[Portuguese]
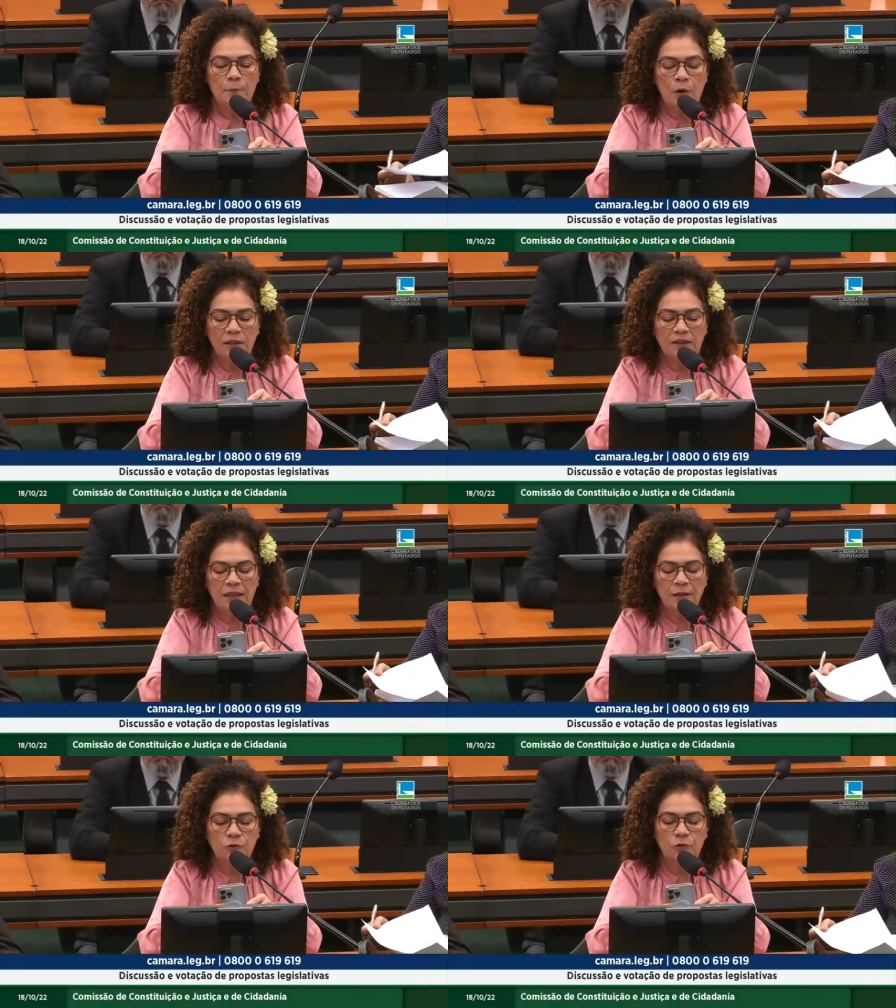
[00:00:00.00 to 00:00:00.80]

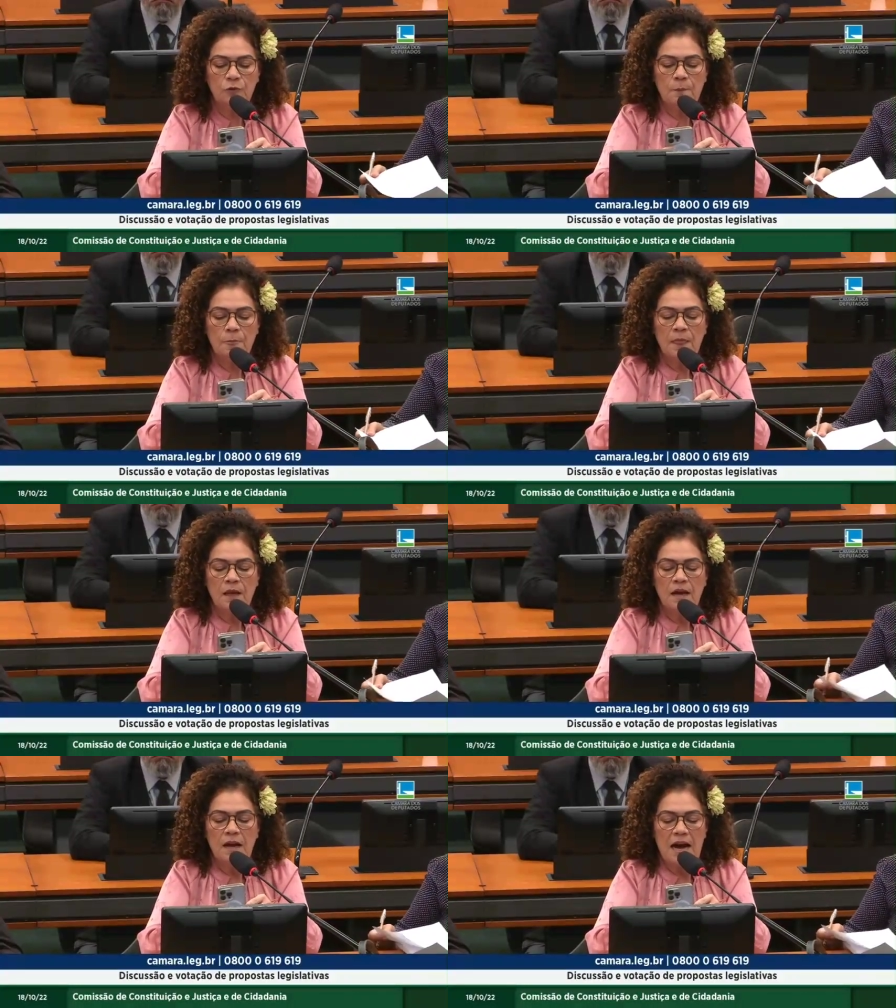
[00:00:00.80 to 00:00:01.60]
Portanto,
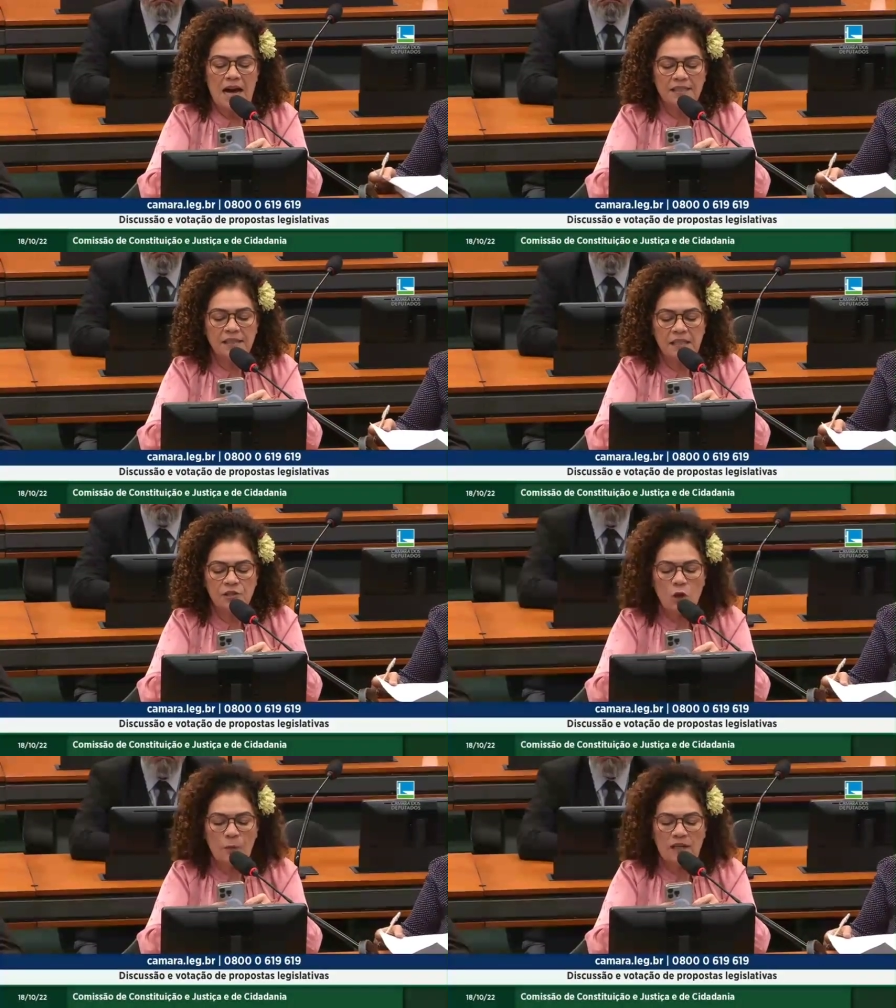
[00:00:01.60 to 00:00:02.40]
assim,
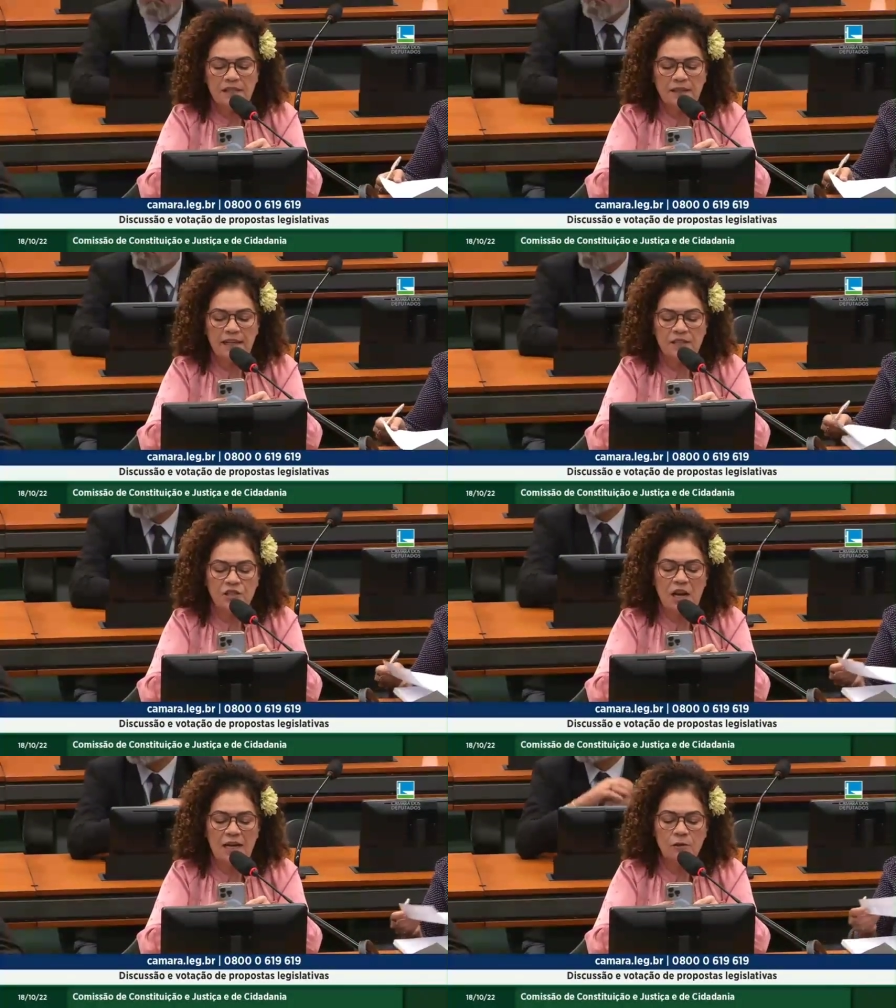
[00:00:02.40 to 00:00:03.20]
senhor
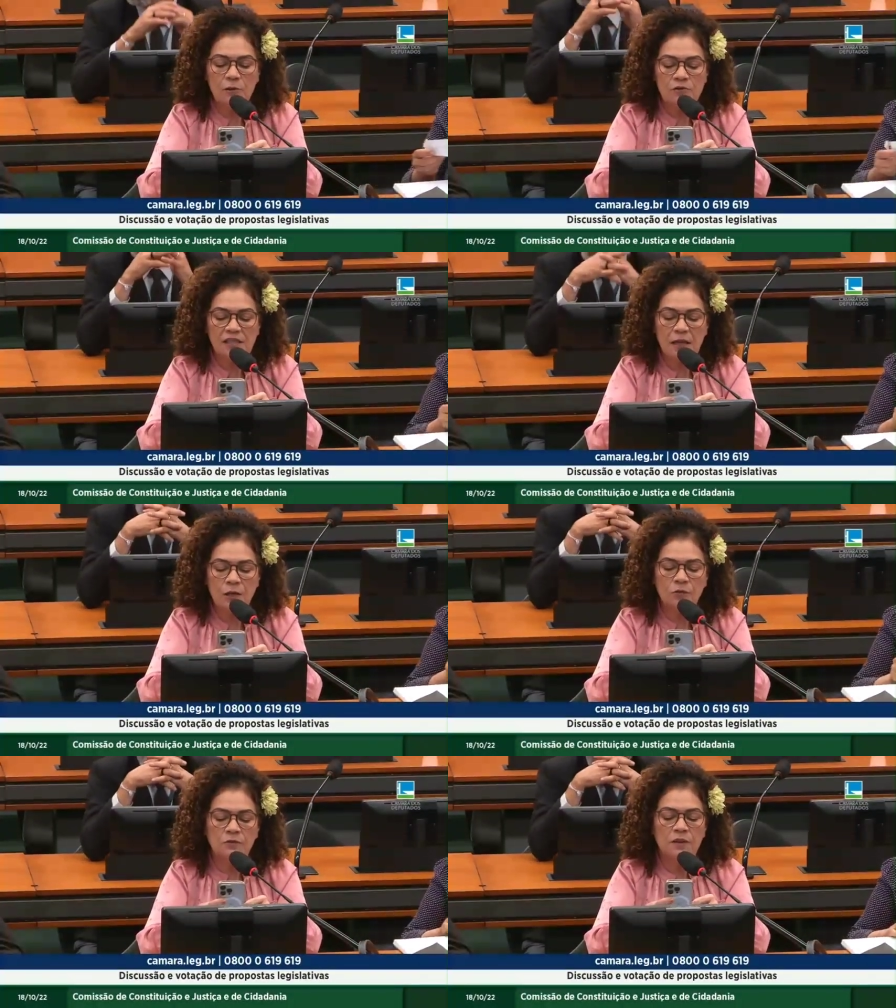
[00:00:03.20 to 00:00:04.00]
presidente, a
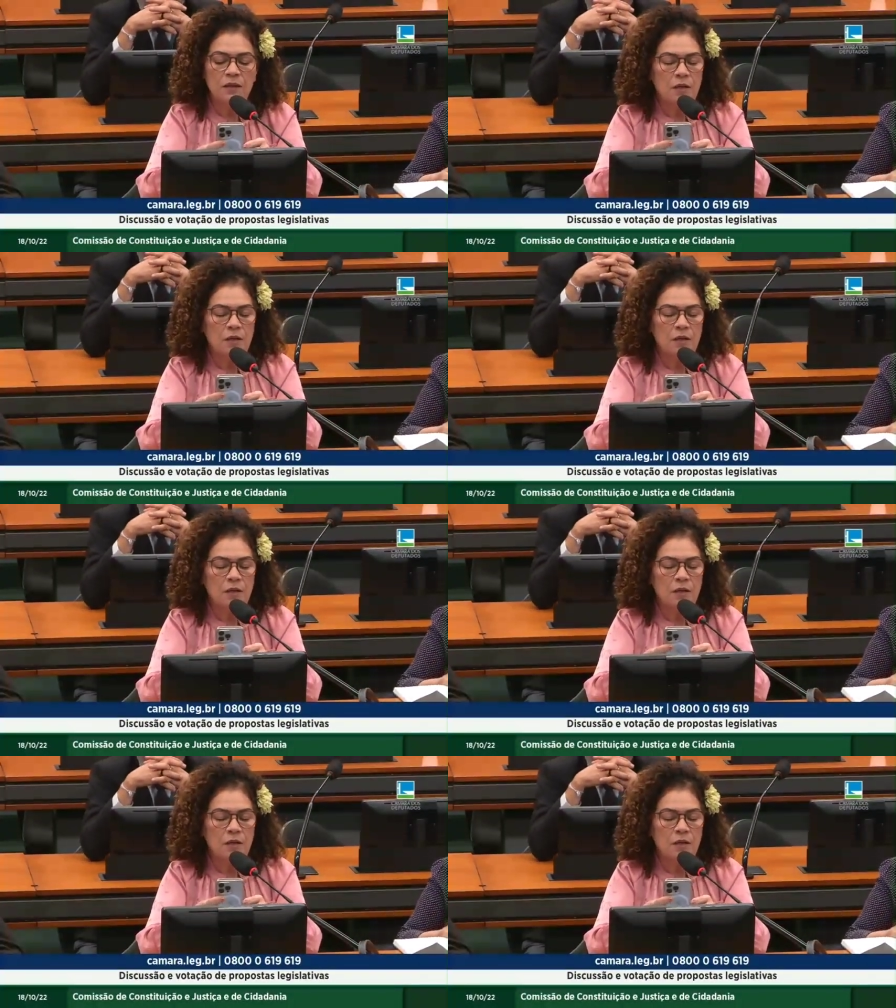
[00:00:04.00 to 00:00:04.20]
inclusão